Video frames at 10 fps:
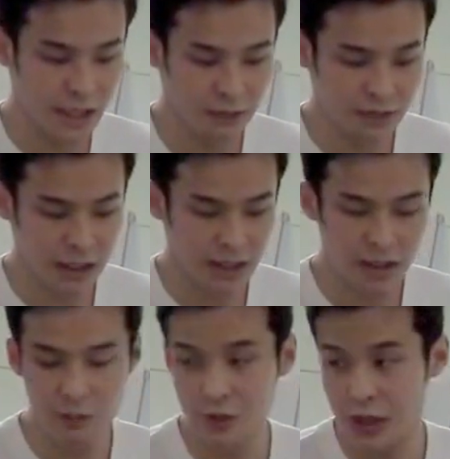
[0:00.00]
けを使っ
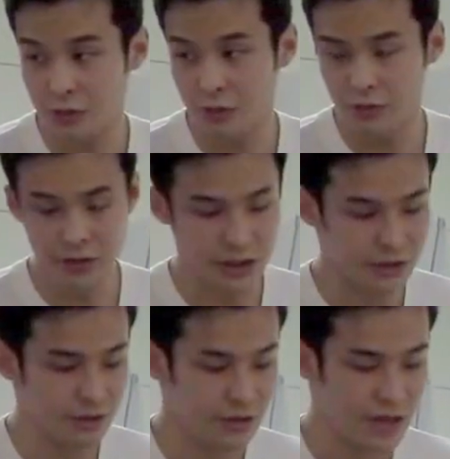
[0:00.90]
てモデルを構
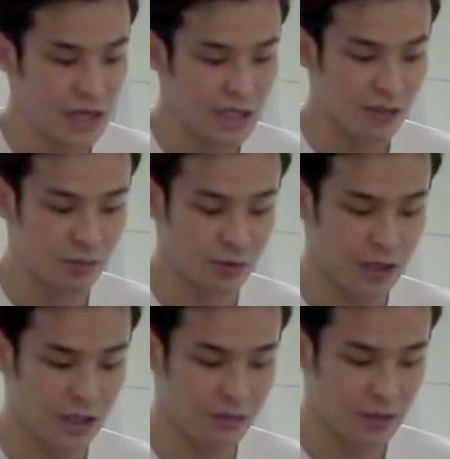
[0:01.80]
築したものに
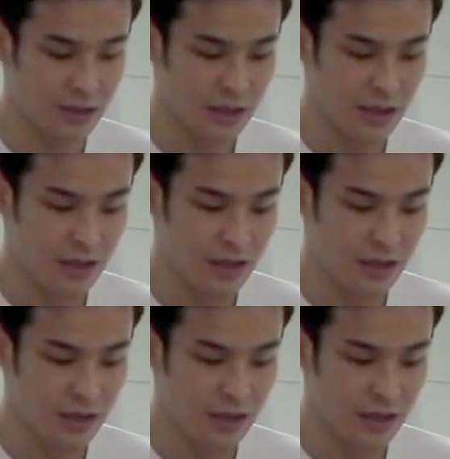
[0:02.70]
なっています。